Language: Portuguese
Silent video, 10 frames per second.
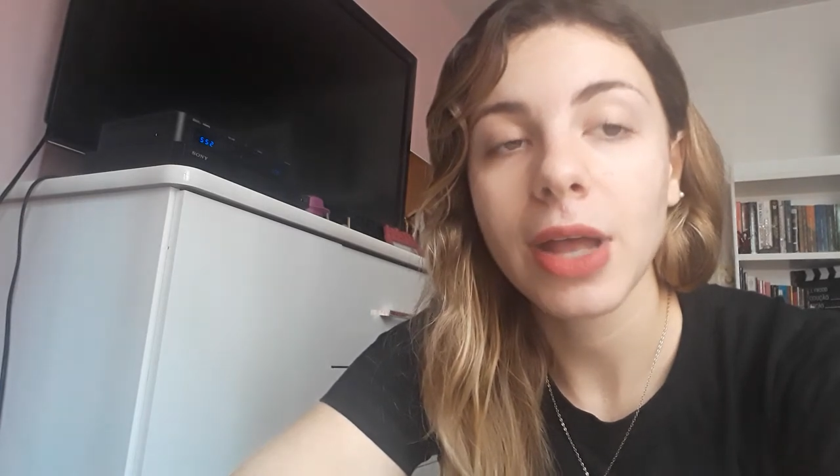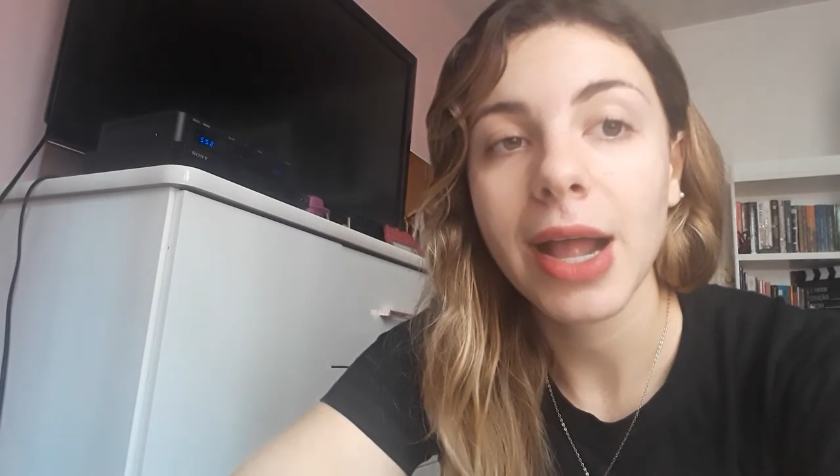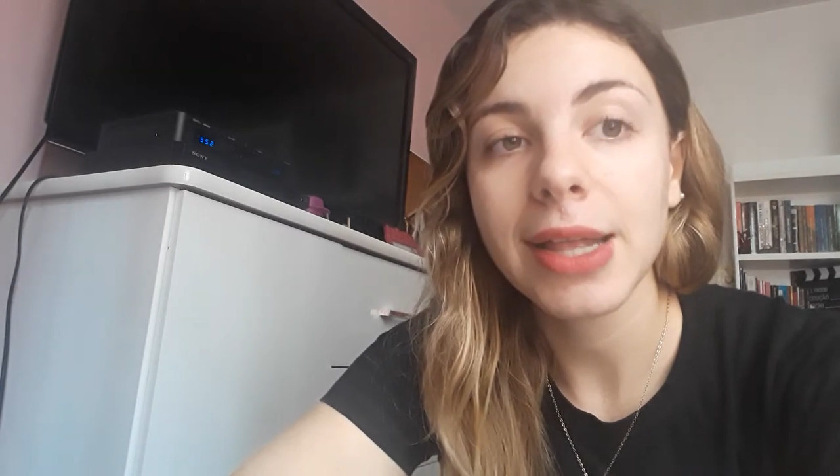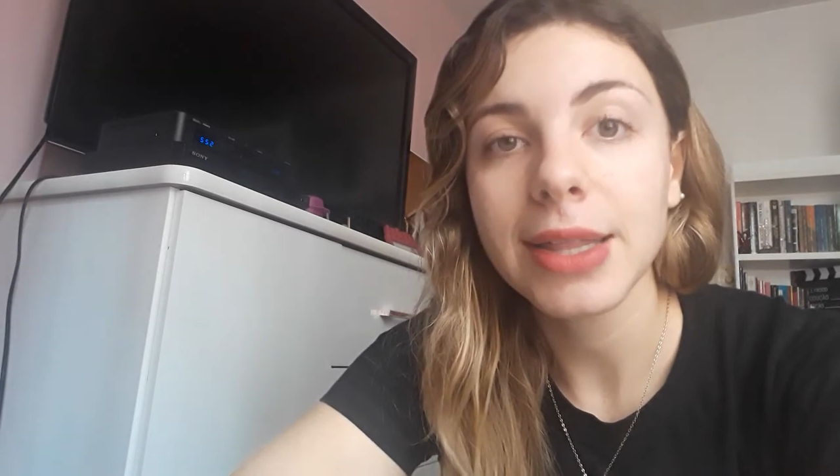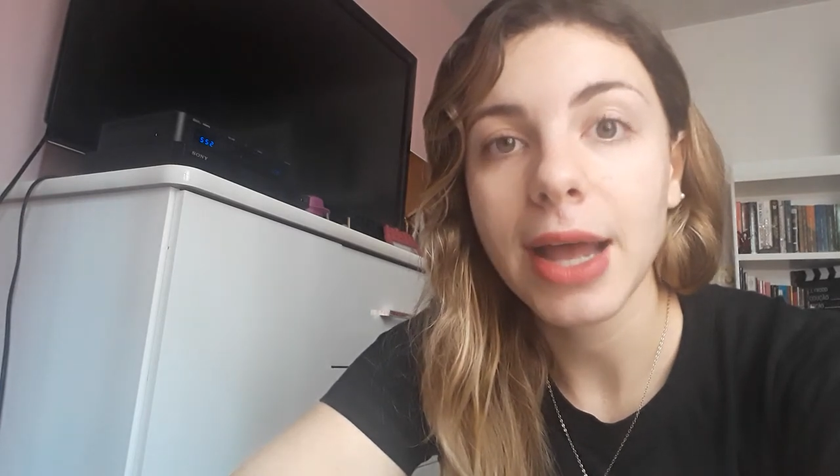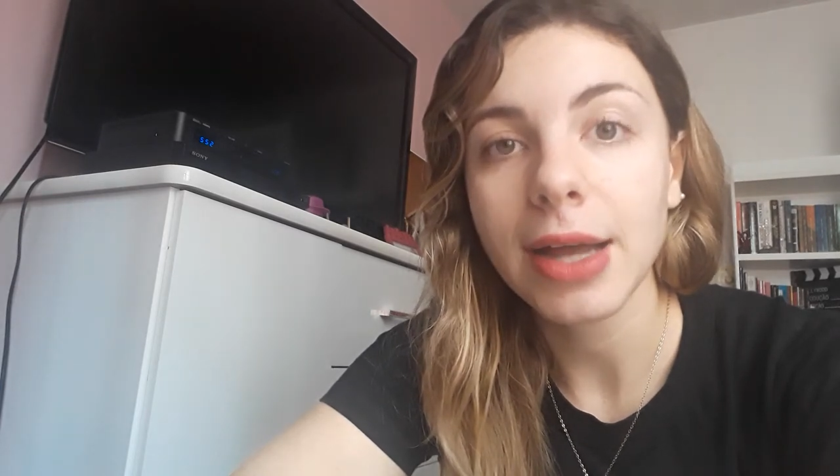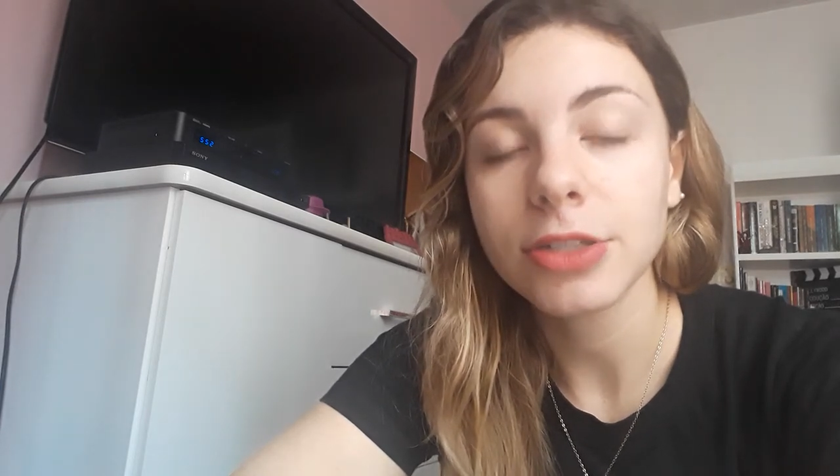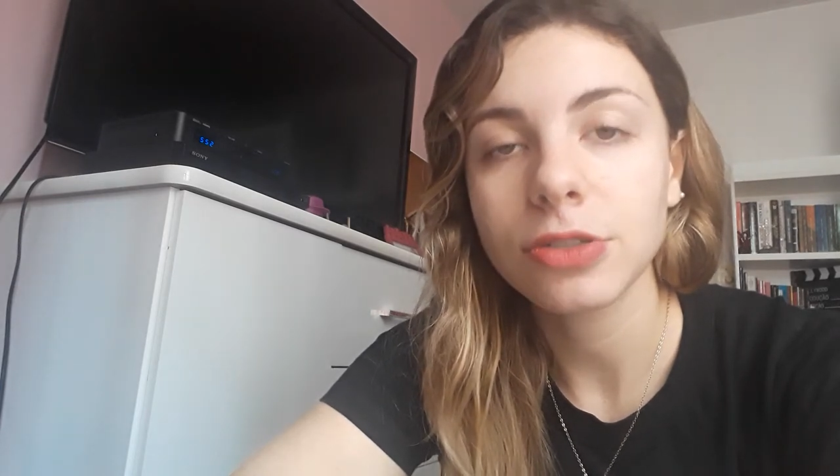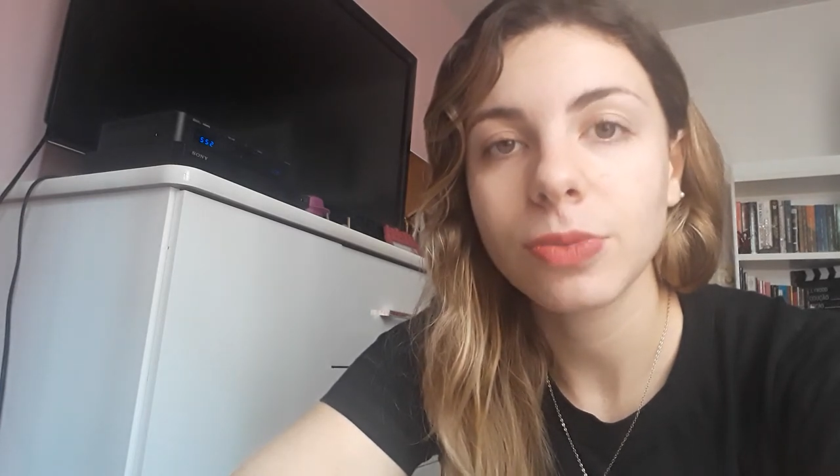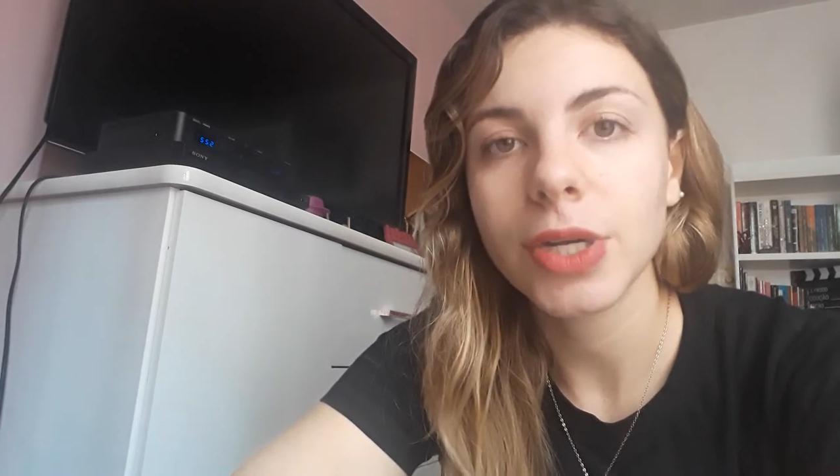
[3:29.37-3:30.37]
a
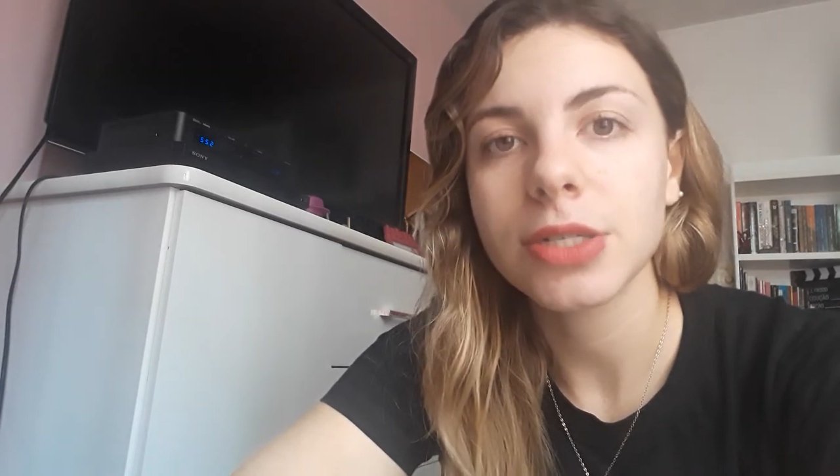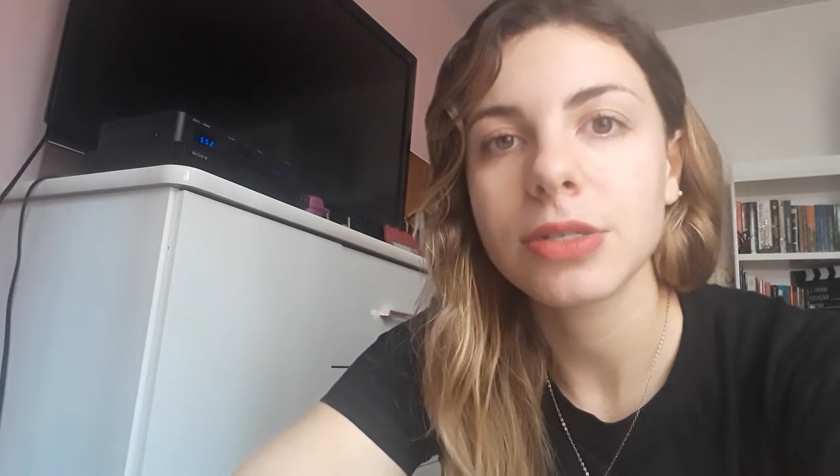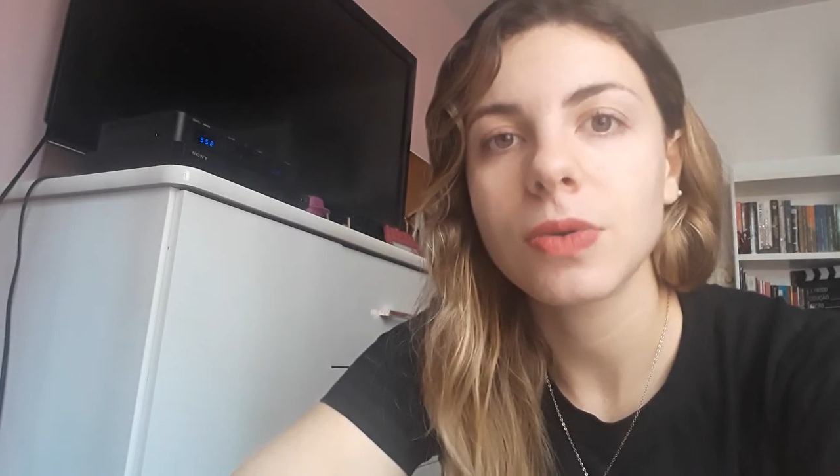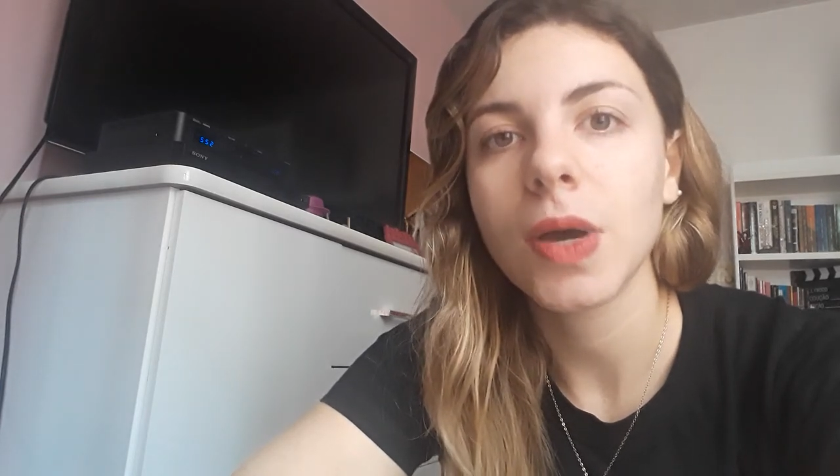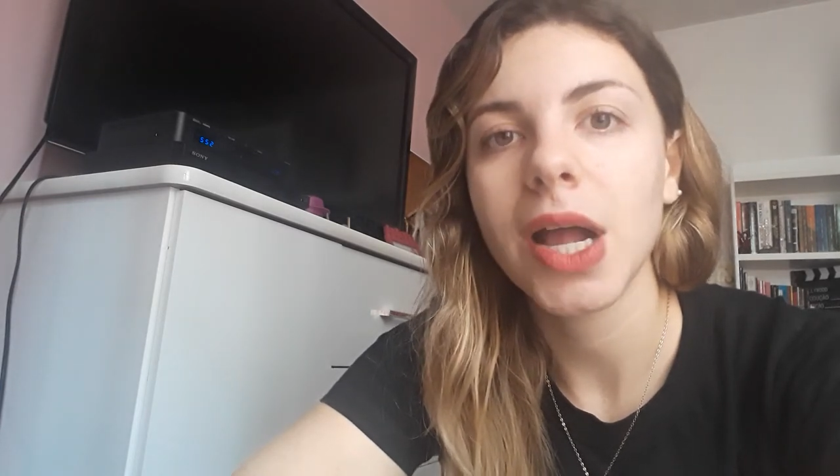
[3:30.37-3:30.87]
realidade do Brasil,